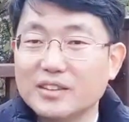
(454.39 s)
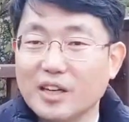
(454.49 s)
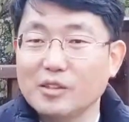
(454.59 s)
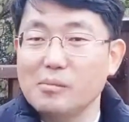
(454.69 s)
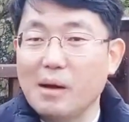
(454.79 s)

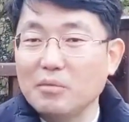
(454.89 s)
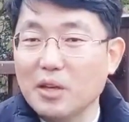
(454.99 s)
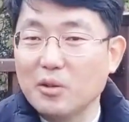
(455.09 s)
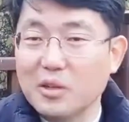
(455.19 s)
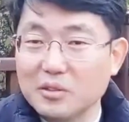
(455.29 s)
자기들
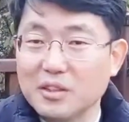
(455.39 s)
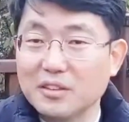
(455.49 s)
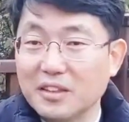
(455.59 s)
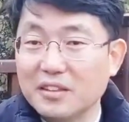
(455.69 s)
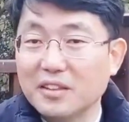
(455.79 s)
마음대로
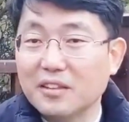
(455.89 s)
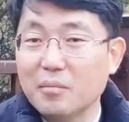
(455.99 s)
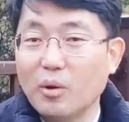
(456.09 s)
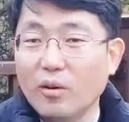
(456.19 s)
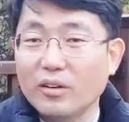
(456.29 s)
경선이에요. 아.
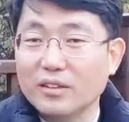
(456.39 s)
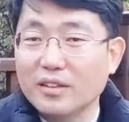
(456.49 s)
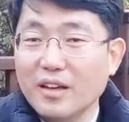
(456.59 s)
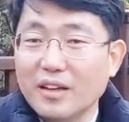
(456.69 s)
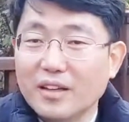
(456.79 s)
뭐,
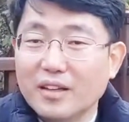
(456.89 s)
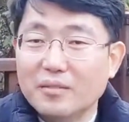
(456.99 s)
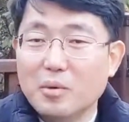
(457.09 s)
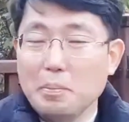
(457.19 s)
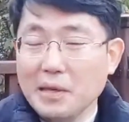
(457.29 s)

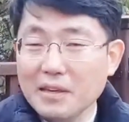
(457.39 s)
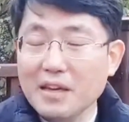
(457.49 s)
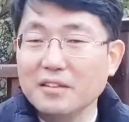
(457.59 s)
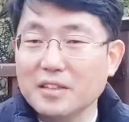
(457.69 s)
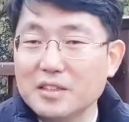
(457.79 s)
뭐
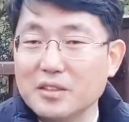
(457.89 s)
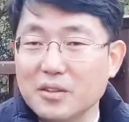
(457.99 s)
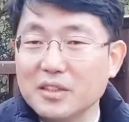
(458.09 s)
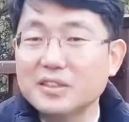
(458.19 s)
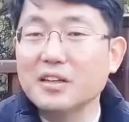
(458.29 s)
핑계는
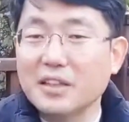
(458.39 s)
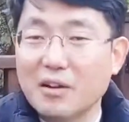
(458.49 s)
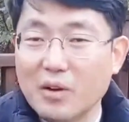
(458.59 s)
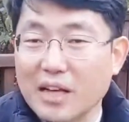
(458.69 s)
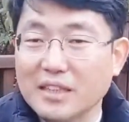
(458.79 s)
있어요.
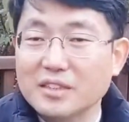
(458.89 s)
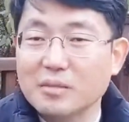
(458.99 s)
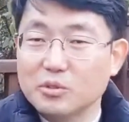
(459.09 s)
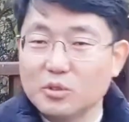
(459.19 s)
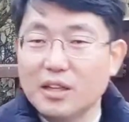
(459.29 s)
여성이라고 네.
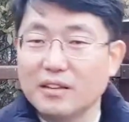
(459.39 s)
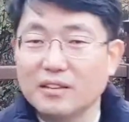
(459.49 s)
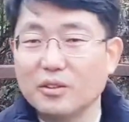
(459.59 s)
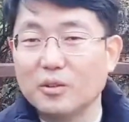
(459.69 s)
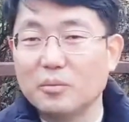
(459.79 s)
가산점 준다
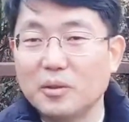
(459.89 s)
그러고. 뭐.